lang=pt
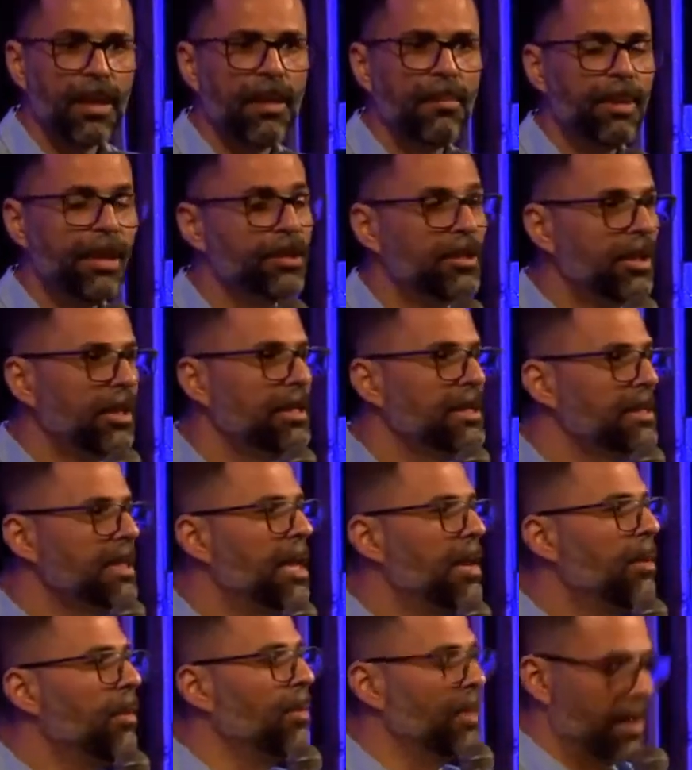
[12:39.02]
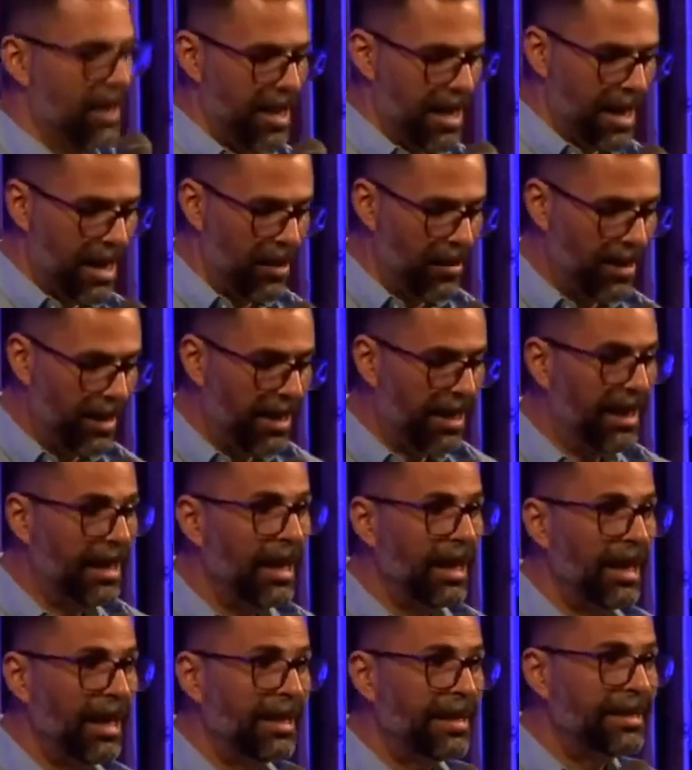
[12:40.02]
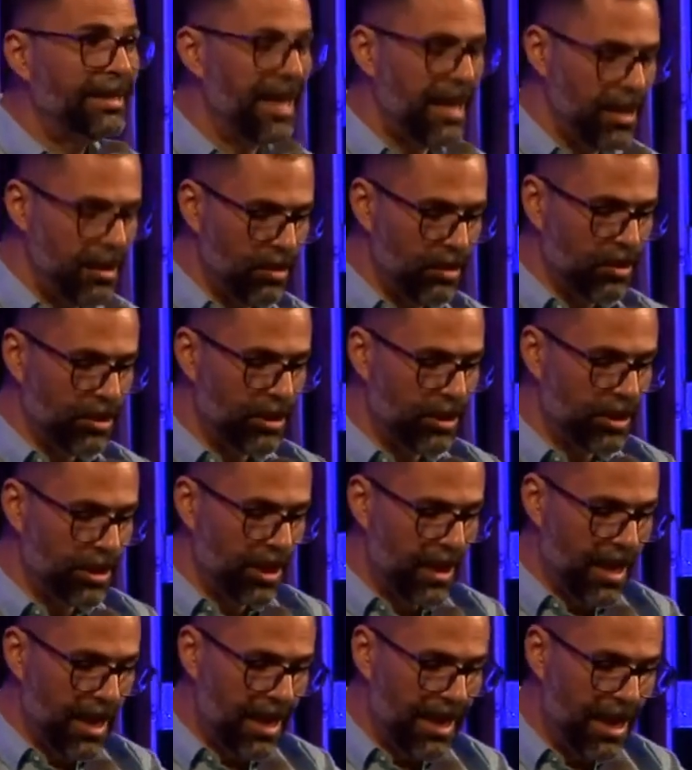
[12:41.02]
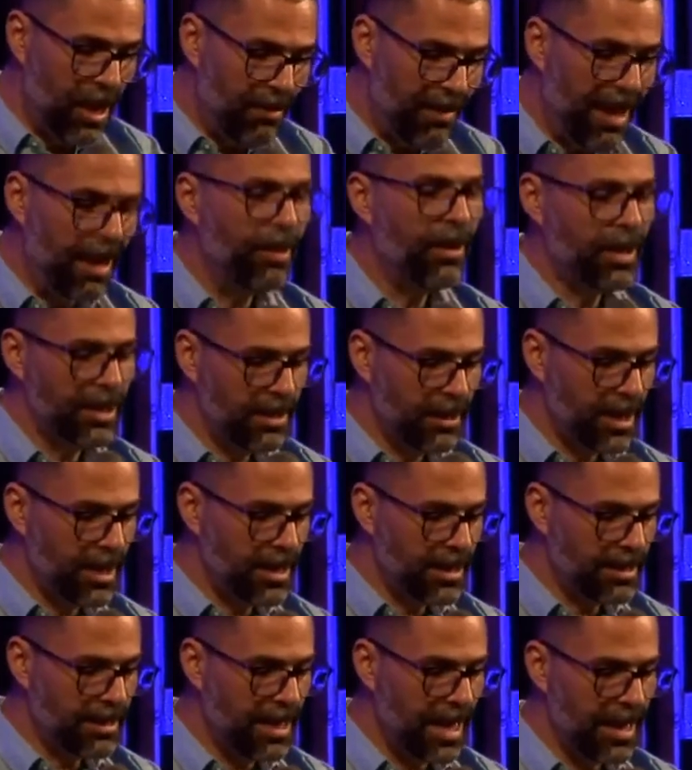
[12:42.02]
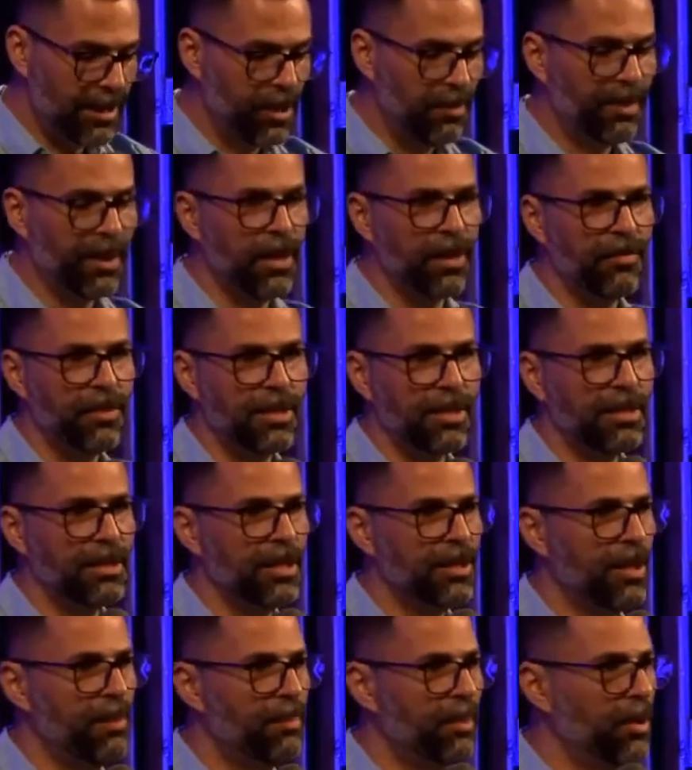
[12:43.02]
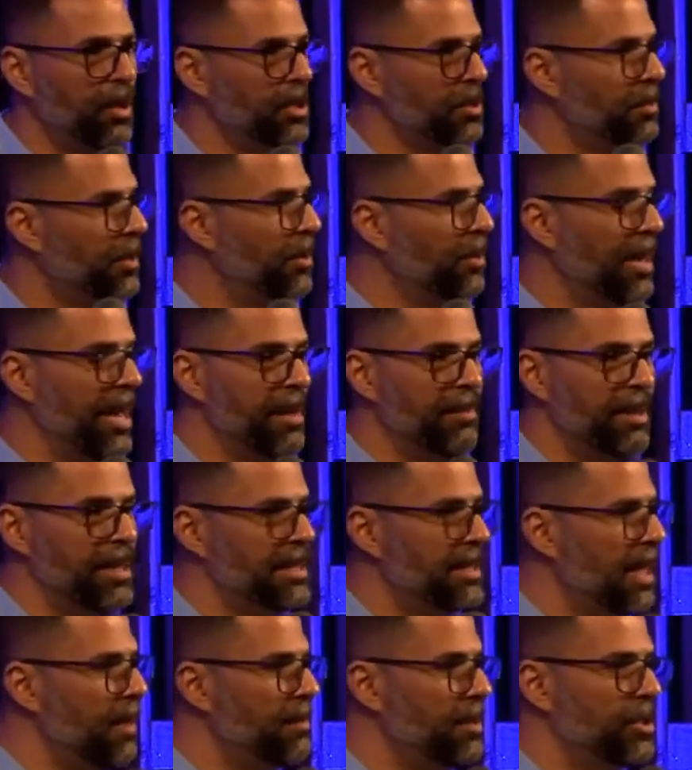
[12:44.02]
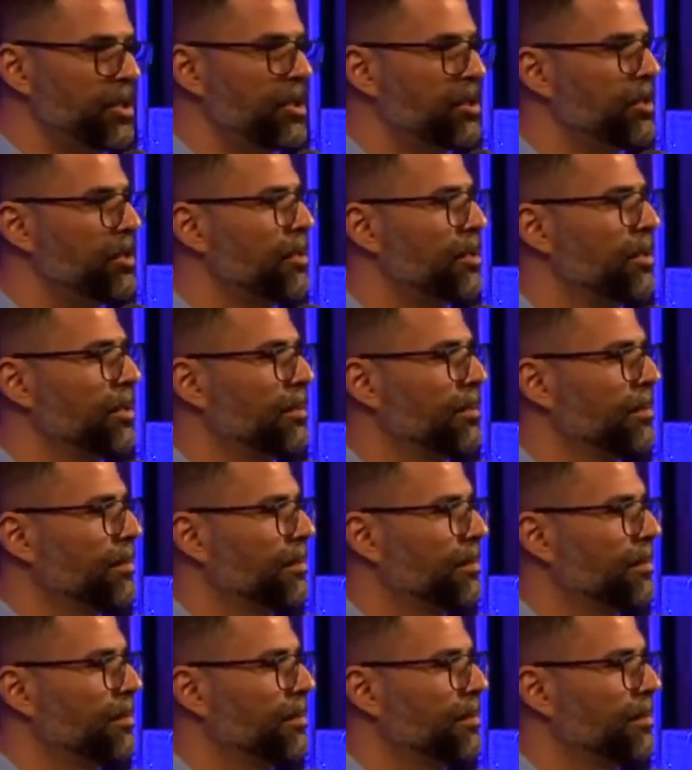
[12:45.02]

Preste atenção, eu, Deus, Ele é o maior interessado para que você seja próspero. Lembre sempre disso.